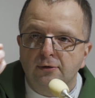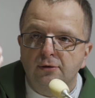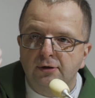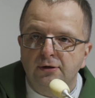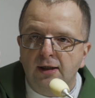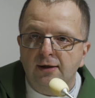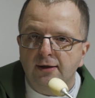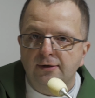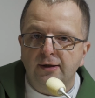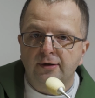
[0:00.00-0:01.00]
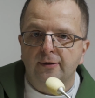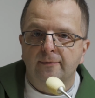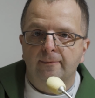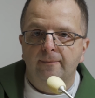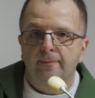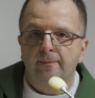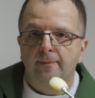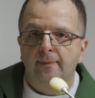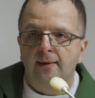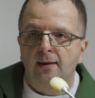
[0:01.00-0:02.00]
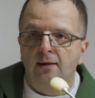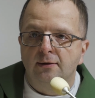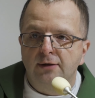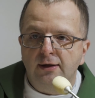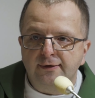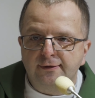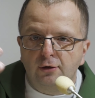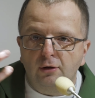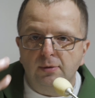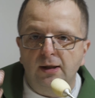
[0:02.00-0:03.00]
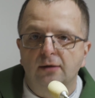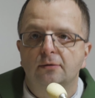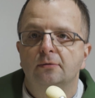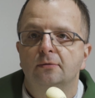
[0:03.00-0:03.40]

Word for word: co internet niesie. Nie jest dobre,